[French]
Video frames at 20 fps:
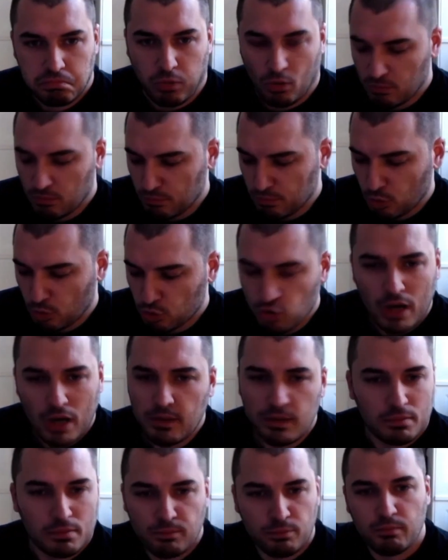Bon, bourgeois.
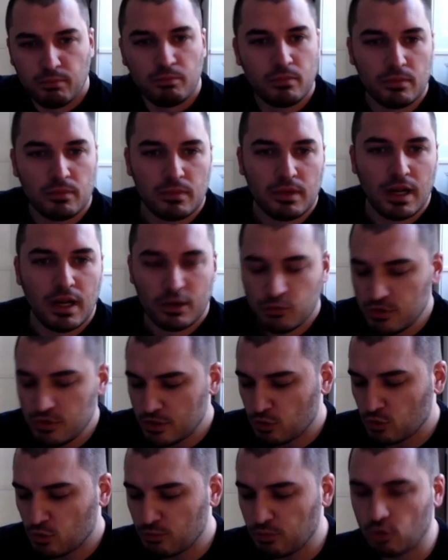
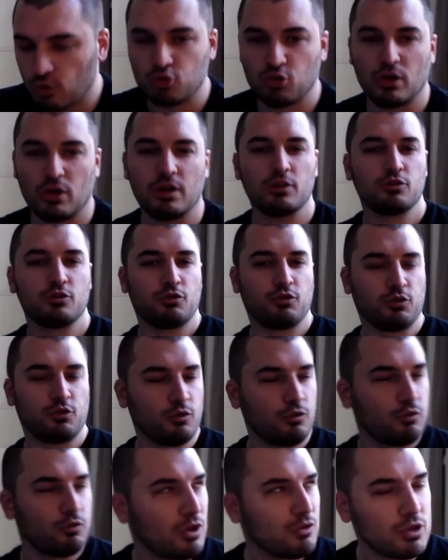L'accusation de bourgeois,
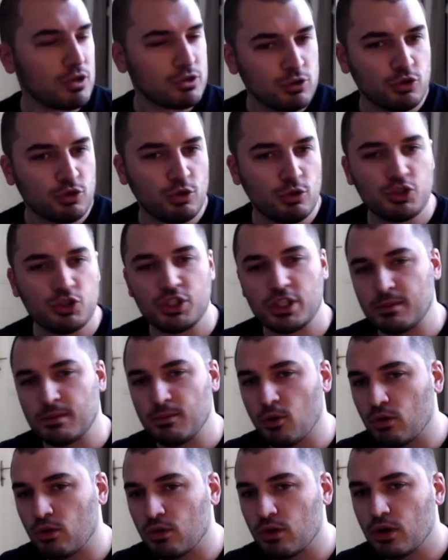faudrait voir
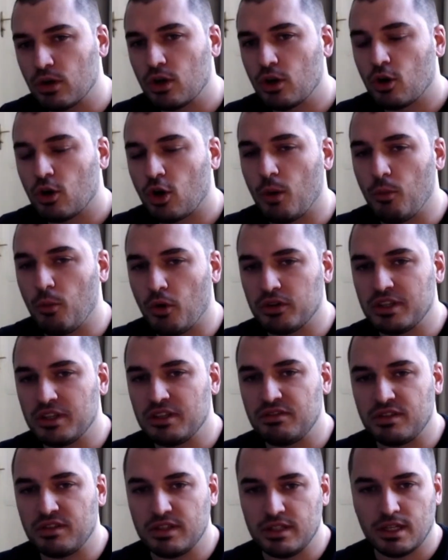sociologiquement comment on
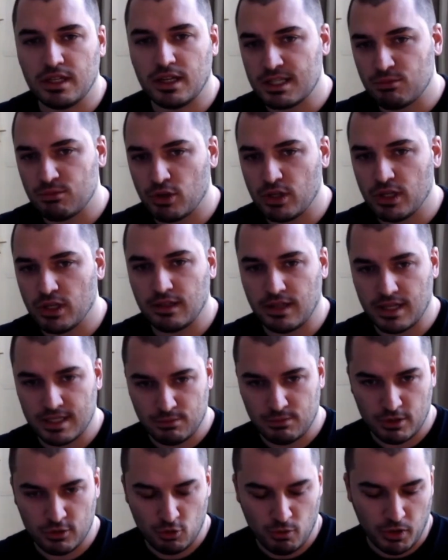définit classe moyenne, classe
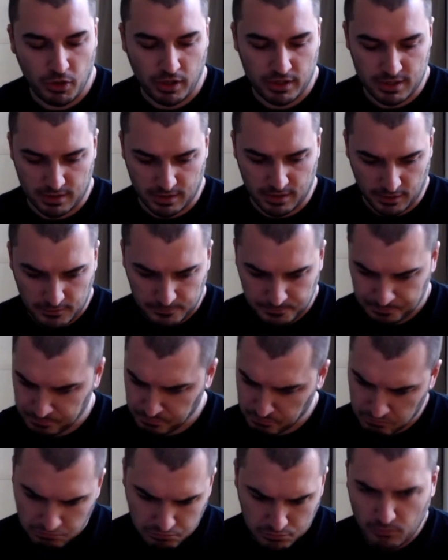moyenne supérieure, etc.
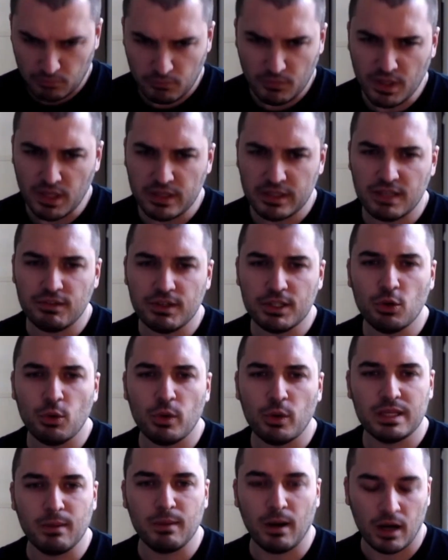Il y avait deux hauts
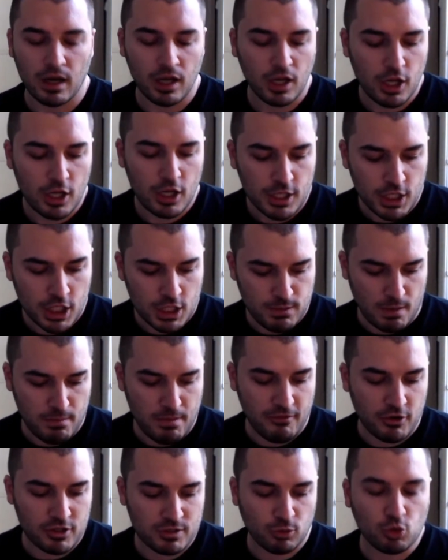et des bas. Je parle
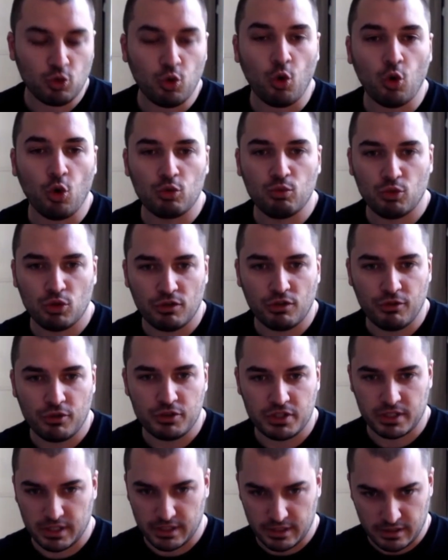pas forcément trop de mon
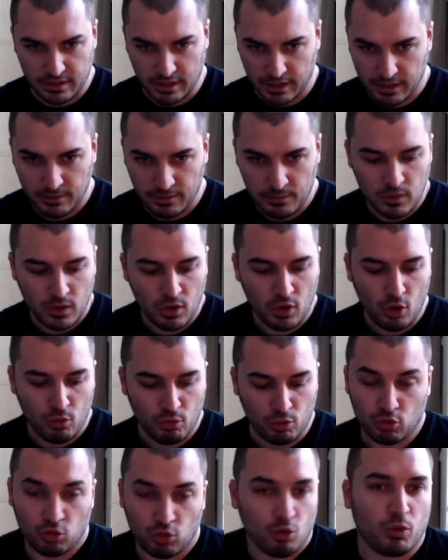enfance et des détails,
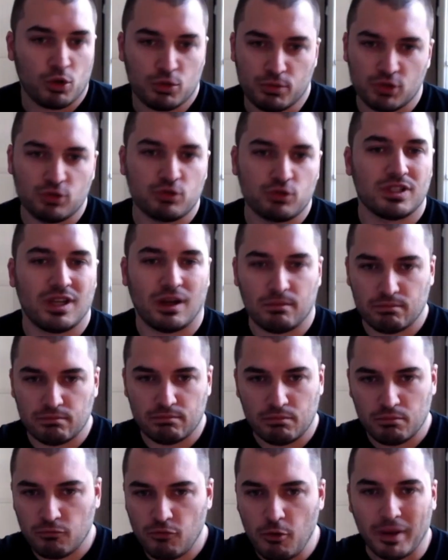parce que moi, j'imagine que ça
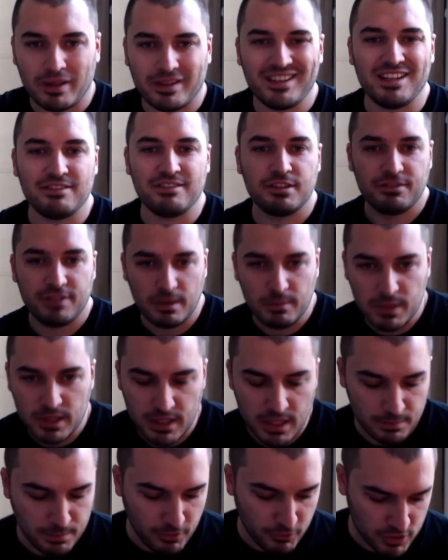fait partie de la vie de
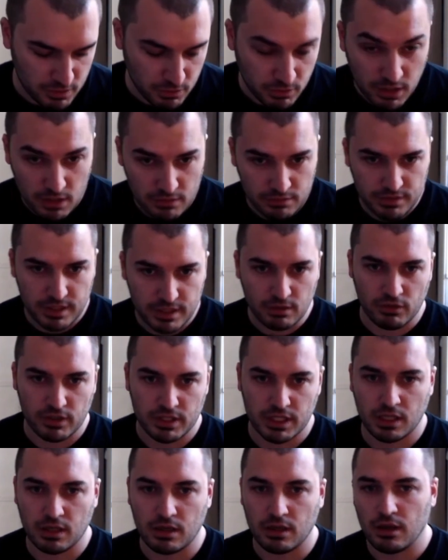famille et pas forcément de la vie, on va
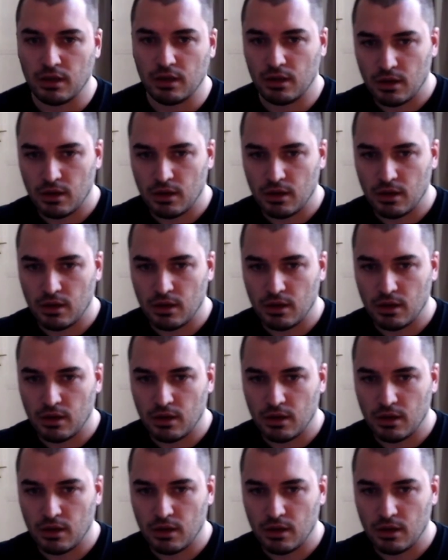dire,